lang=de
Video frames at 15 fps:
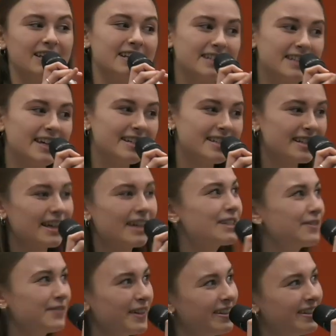Das erste
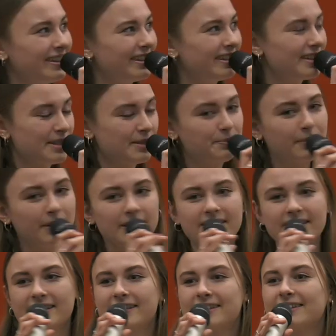ganz wichtige ist,
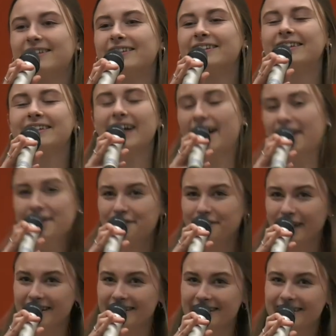Pilze sind keine
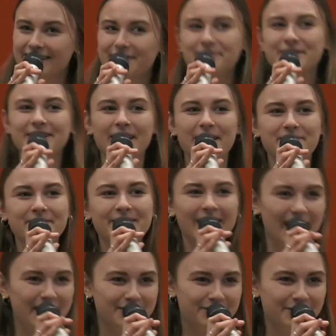Pflanzen. Sie betreiben
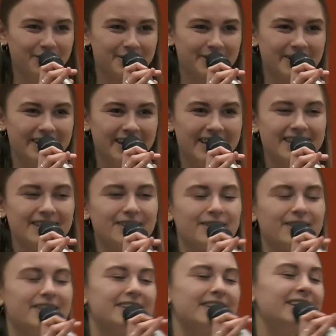keine Photosynthese,
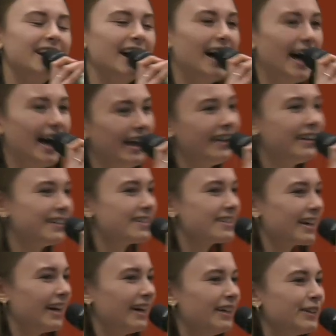sondern sind ihr
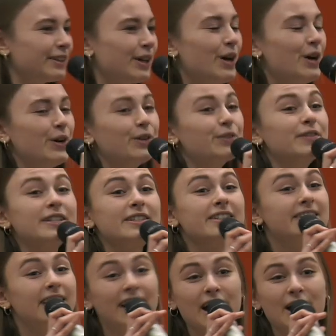eigenes Reich und weil sie
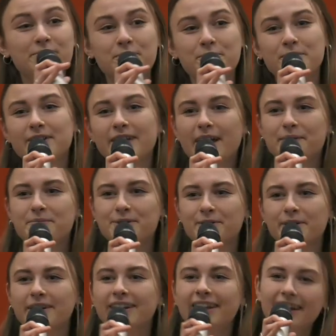Zellatmung betreiben,
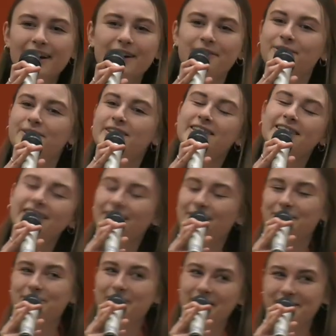sogar näher an uns
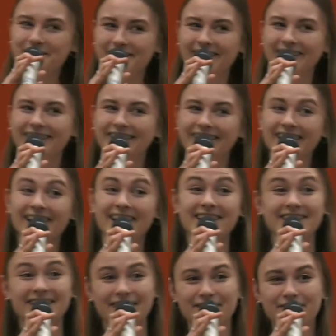Tieren und Menschen dran,
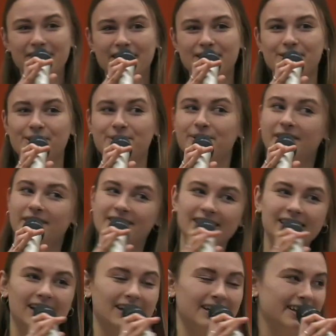als an den Pflanzen, zu denen
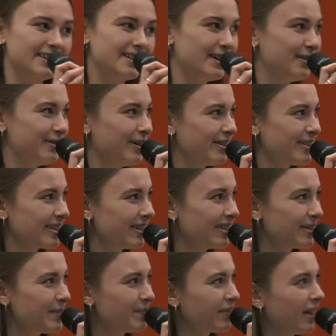sie lange gezählt worden
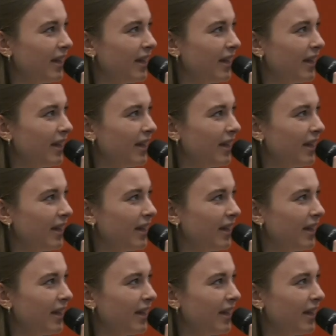sind.